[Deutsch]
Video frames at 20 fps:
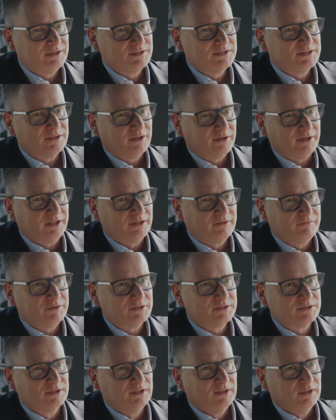Das ist auch
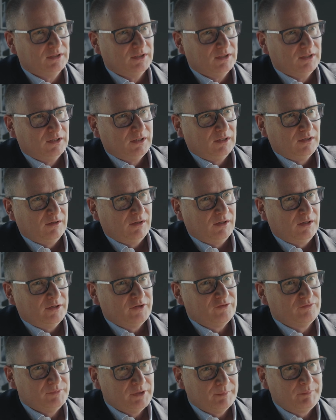etwas, äh,
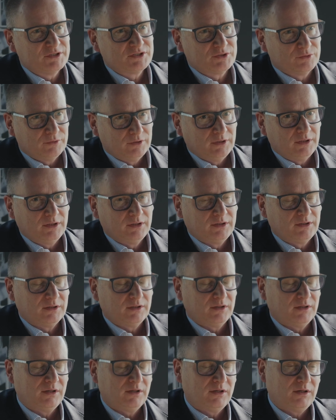das mir persönlich
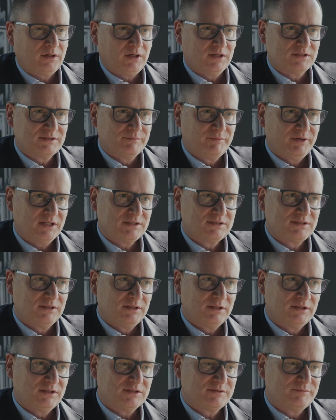äh, ganz am Herzen
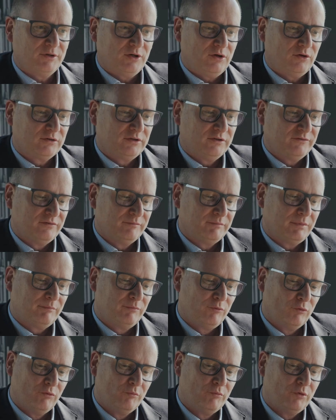liegt, dass wir auch die Firma
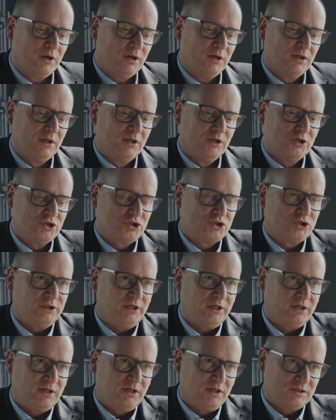Bullmore
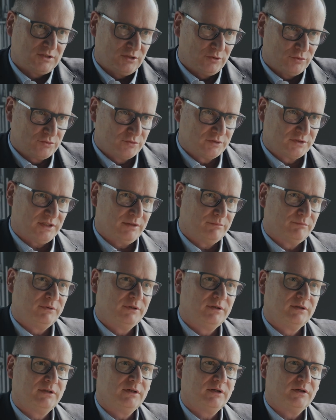stärker als
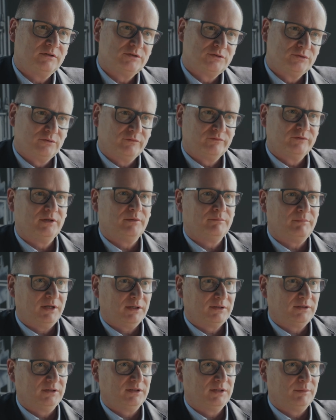Lösungsanbieter in Zukunft in den
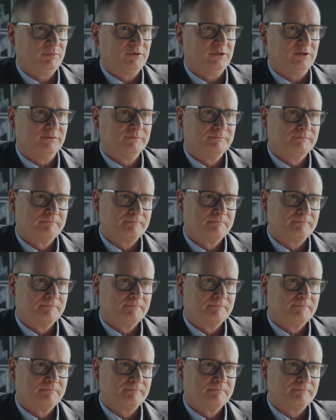Markt etablieren.